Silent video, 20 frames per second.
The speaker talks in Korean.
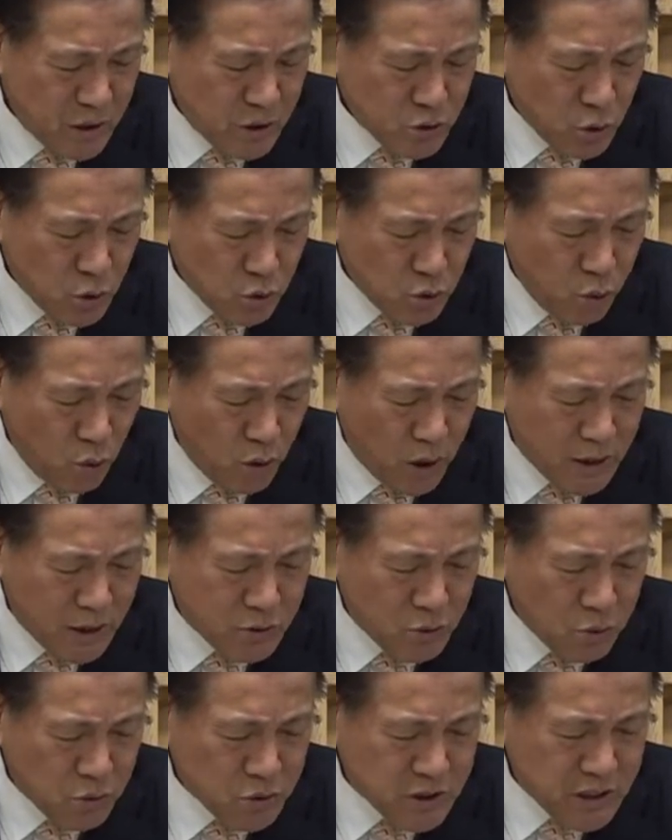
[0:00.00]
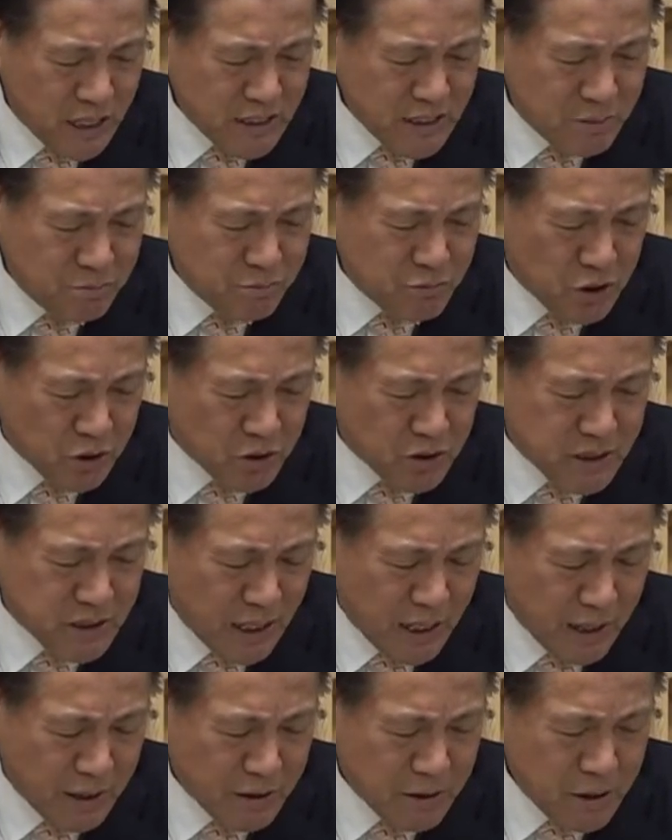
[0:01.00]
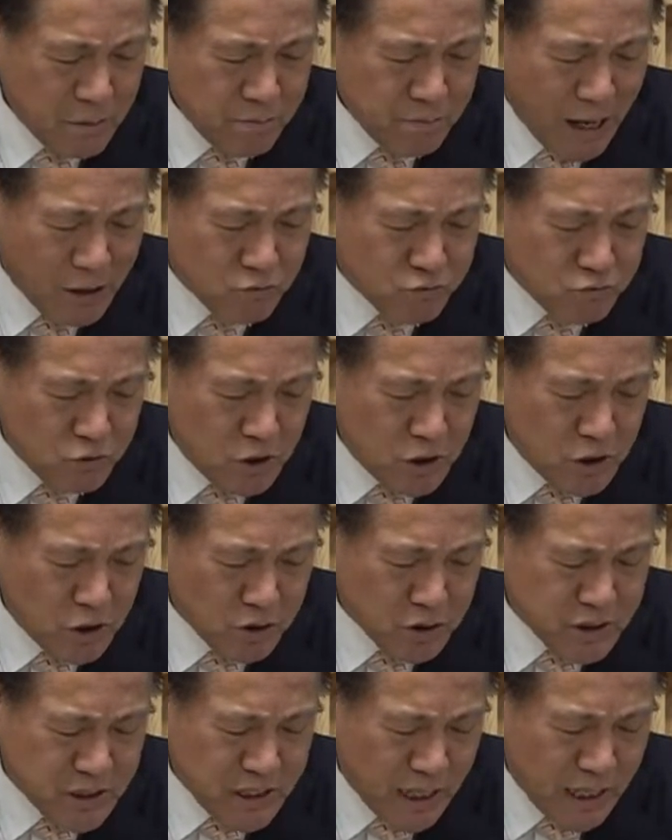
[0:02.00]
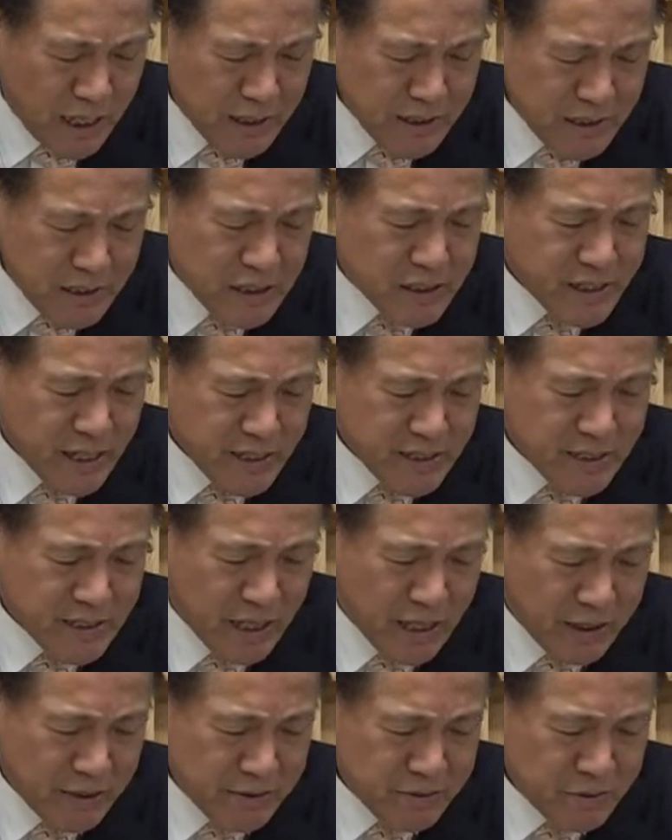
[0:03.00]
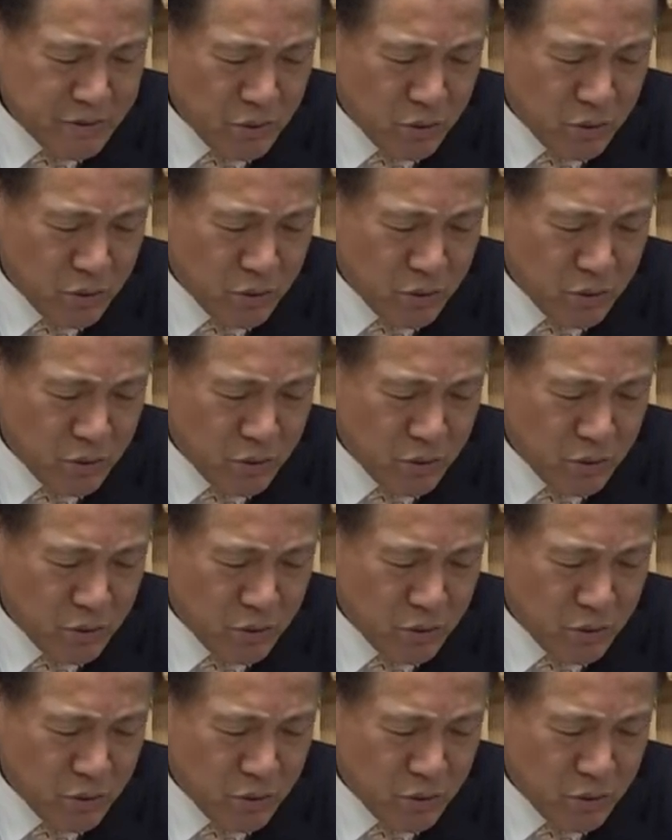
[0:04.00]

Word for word: 소통할 통자, 심력자, 바꿀 역자, 일사자.